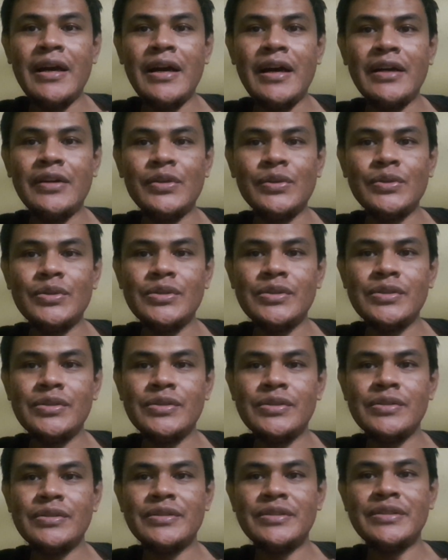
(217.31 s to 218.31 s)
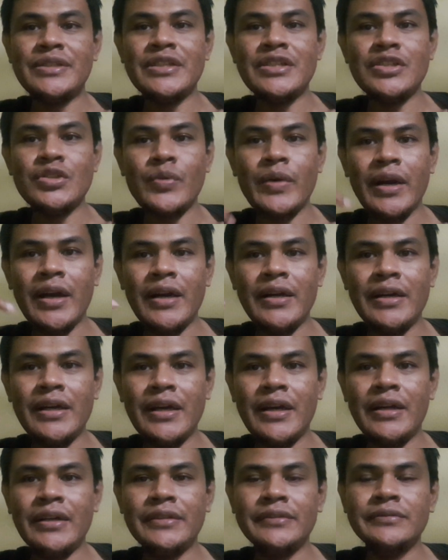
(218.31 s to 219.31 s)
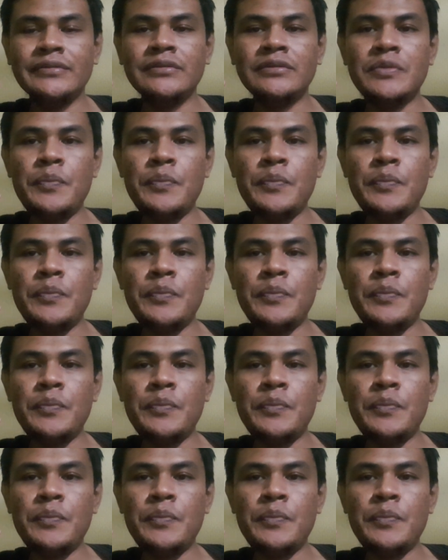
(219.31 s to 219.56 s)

harus disesuaikan dengan